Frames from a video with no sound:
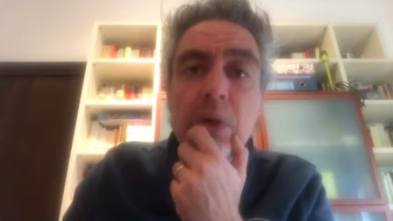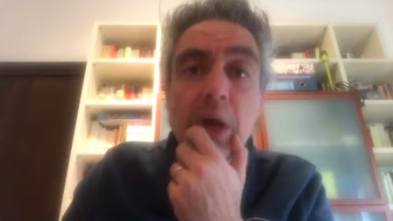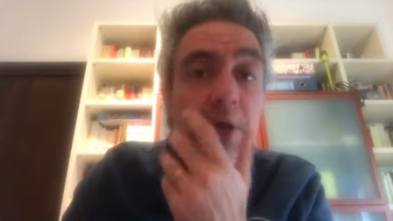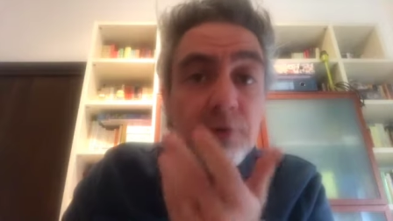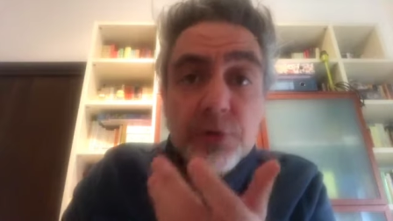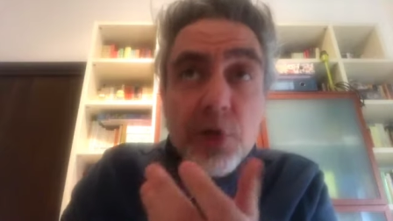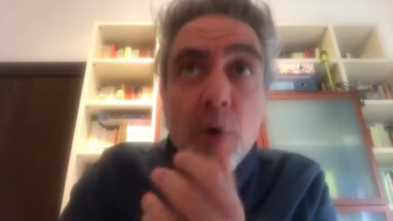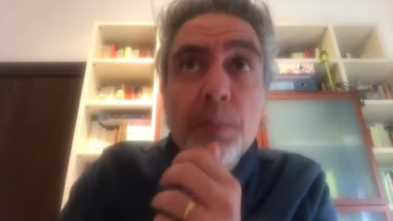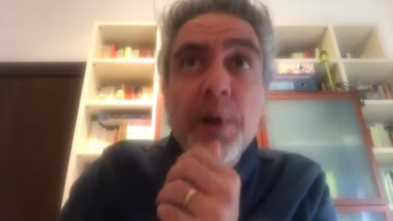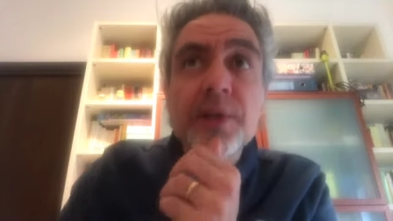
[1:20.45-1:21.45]
ai vostri
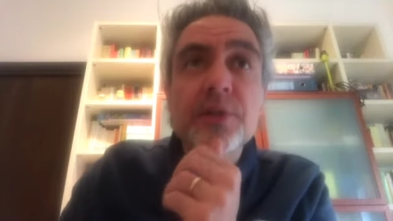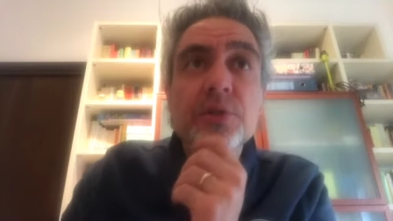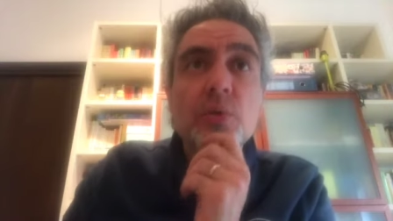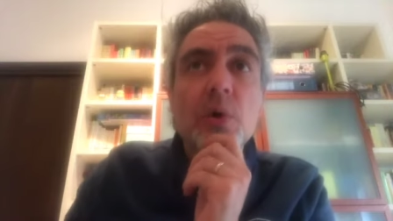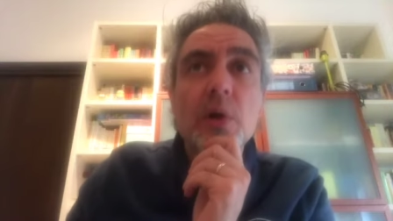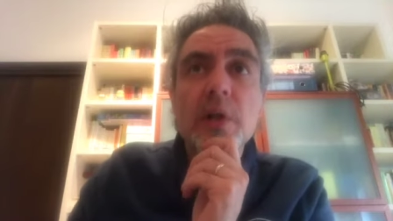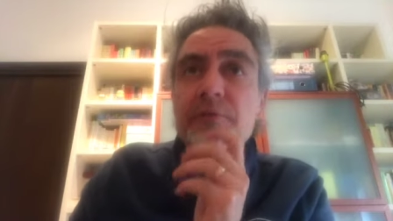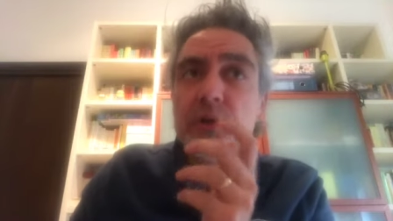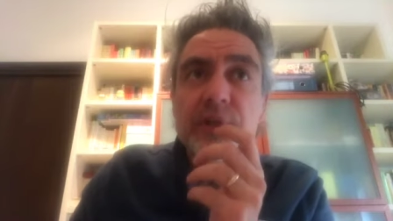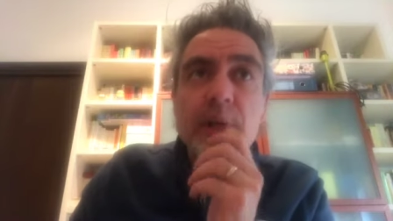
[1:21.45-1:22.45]
compagni di scuola, ai
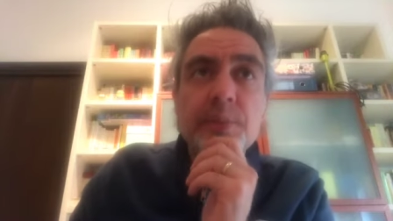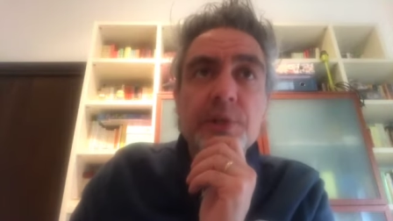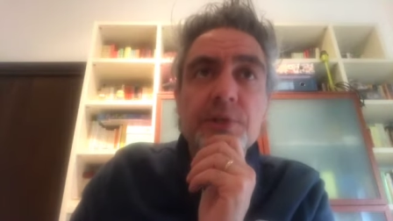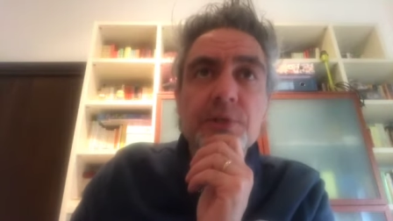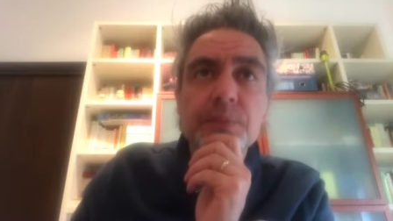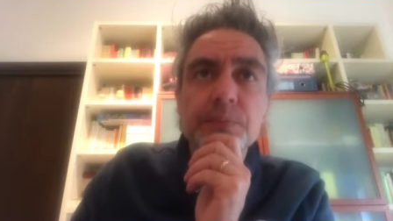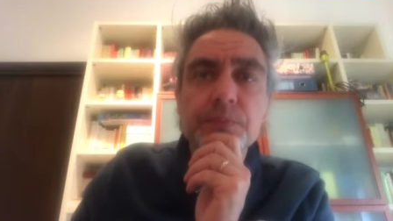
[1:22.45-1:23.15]
vostri amici.